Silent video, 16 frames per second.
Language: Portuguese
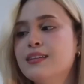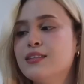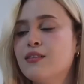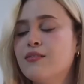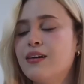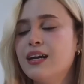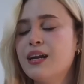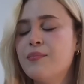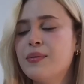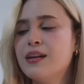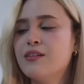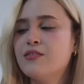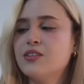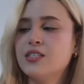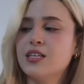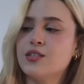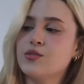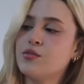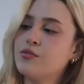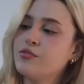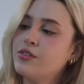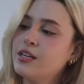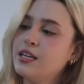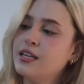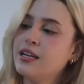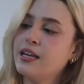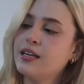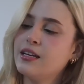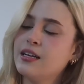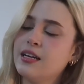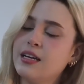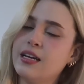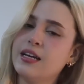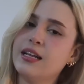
então vale a pena vocês conferirem